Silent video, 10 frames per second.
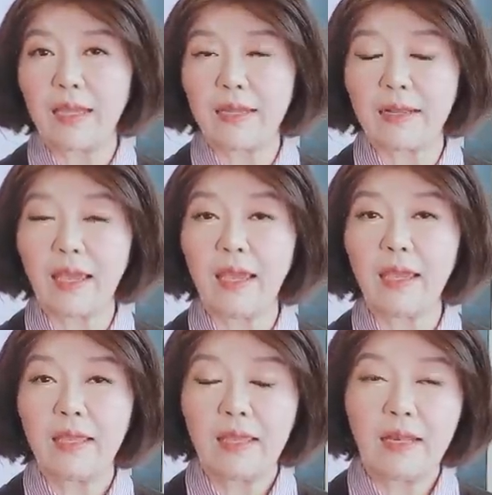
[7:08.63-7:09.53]

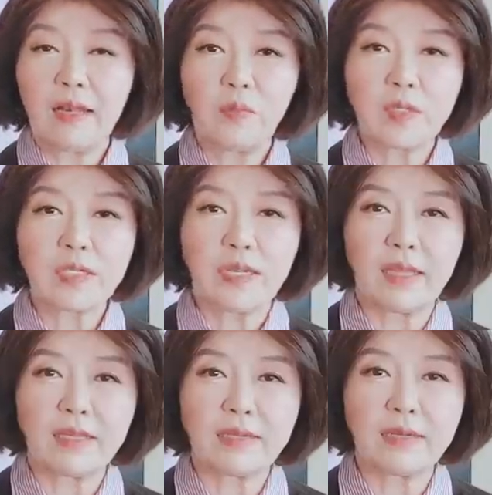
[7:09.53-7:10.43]
이렇게 일론 머스크에
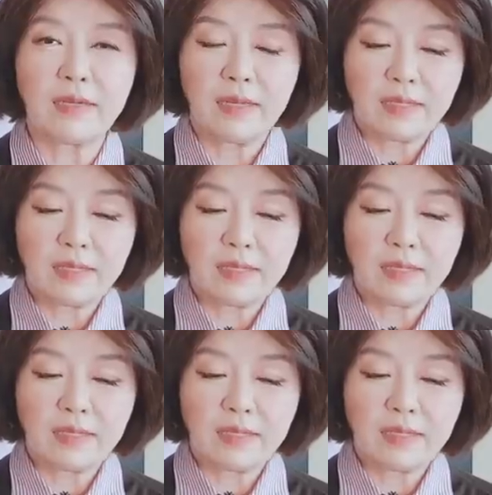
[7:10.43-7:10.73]
대해서